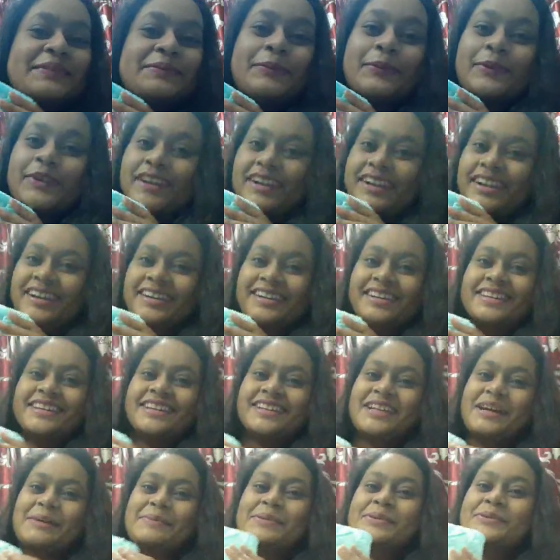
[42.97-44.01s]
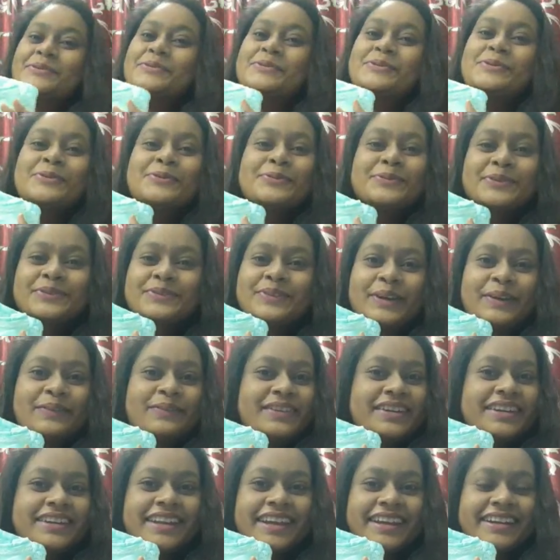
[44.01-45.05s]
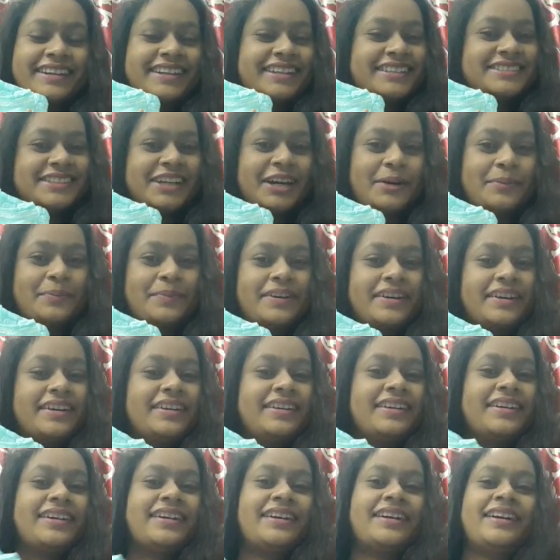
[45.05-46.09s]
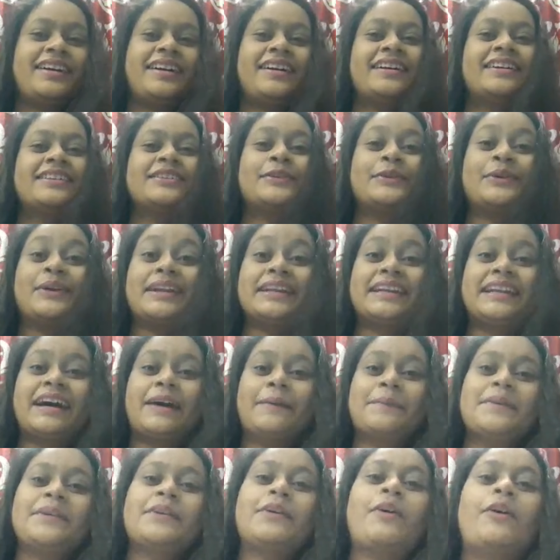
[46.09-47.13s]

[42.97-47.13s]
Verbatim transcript: বলে রাখি এটা আমার খুবই ফেভারিট একটা জামা তো এটা আমি